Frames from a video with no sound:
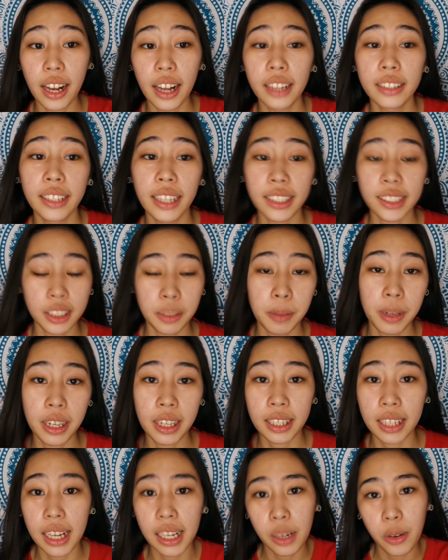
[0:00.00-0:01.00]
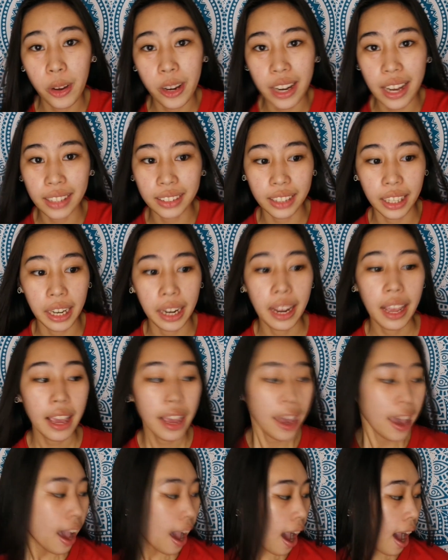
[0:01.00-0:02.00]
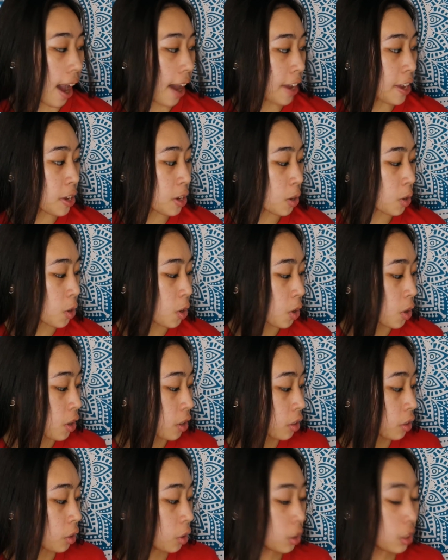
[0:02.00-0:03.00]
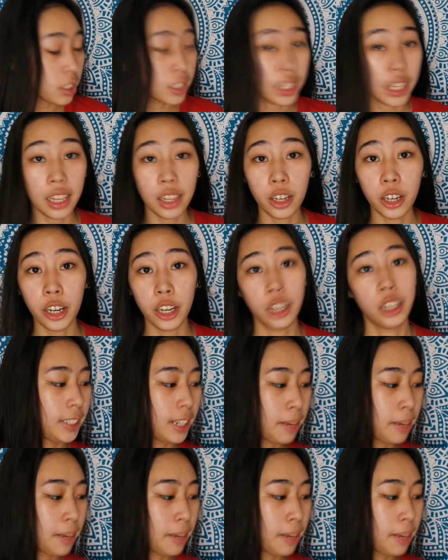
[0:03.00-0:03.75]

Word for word: Ang next naman na gagawin natin ay yung concealer.